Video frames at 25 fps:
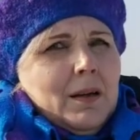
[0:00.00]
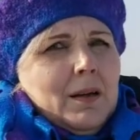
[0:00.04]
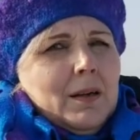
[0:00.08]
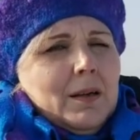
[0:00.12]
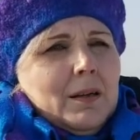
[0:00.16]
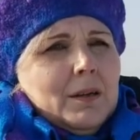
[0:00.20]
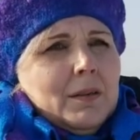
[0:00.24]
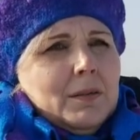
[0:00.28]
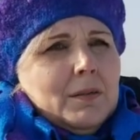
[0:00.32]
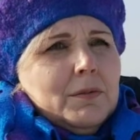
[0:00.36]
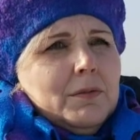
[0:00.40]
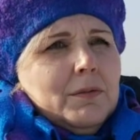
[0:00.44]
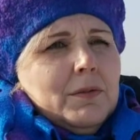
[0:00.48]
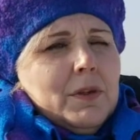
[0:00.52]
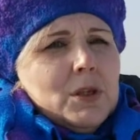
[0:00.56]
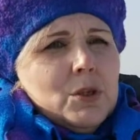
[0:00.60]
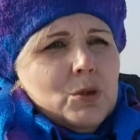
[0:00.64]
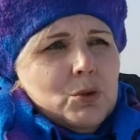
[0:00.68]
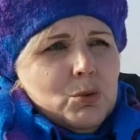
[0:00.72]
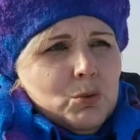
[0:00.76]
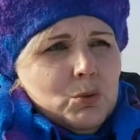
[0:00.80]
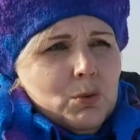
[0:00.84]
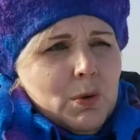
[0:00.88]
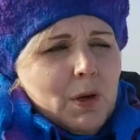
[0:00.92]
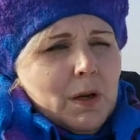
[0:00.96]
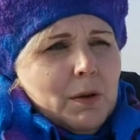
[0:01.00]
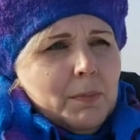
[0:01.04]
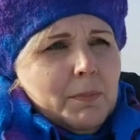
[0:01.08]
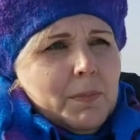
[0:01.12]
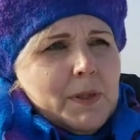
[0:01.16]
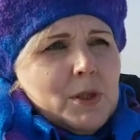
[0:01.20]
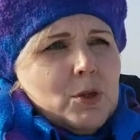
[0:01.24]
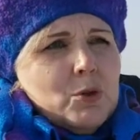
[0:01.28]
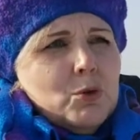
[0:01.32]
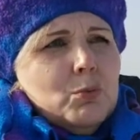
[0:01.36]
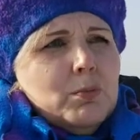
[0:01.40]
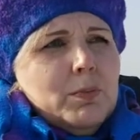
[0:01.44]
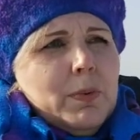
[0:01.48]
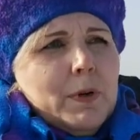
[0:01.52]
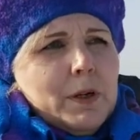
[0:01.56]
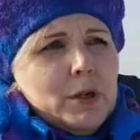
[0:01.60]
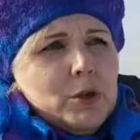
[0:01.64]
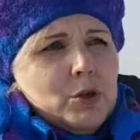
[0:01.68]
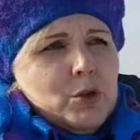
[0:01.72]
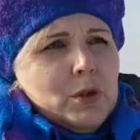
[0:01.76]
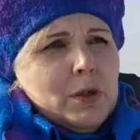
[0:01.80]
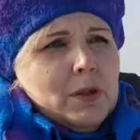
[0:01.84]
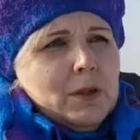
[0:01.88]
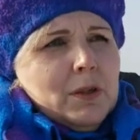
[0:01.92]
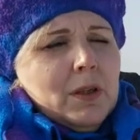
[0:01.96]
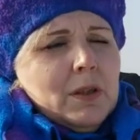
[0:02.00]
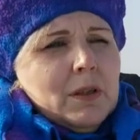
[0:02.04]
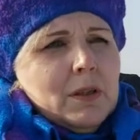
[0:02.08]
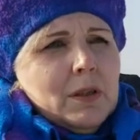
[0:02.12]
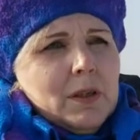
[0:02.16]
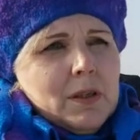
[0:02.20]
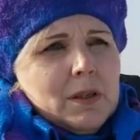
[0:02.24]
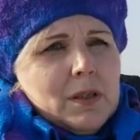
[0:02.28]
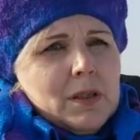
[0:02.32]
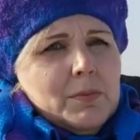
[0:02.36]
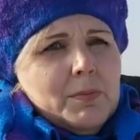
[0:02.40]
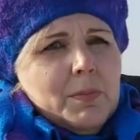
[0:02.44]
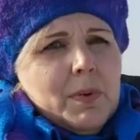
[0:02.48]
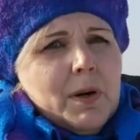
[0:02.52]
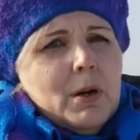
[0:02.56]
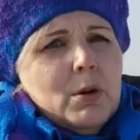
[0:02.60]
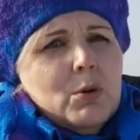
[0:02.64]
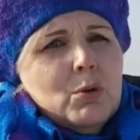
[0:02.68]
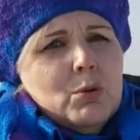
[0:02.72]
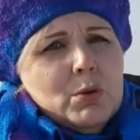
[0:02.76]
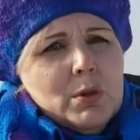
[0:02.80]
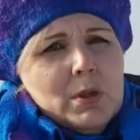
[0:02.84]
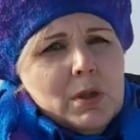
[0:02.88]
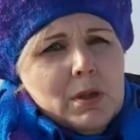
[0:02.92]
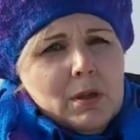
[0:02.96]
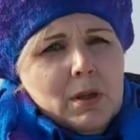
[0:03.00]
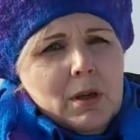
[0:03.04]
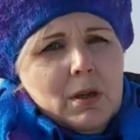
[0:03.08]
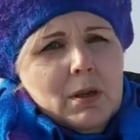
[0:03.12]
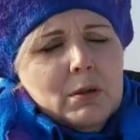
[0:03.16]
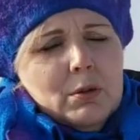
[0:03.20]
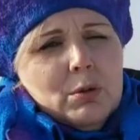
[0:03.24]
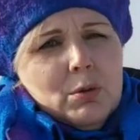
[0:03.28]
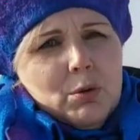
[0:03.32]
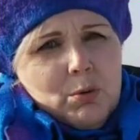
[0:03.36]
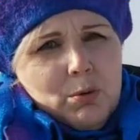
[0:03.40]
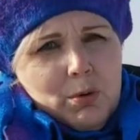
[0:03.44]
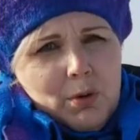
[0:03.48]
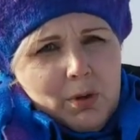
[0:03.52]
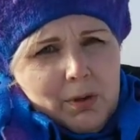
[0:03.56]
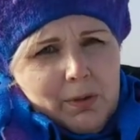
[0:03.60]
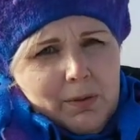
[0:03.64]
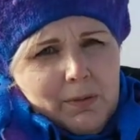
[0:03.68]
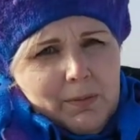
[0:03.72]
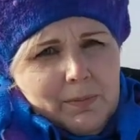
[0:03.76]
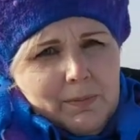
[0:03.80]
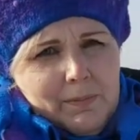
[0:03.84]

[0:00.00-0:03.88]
А, весь уголь, поступающий на ТЭЦ, проходит контроль.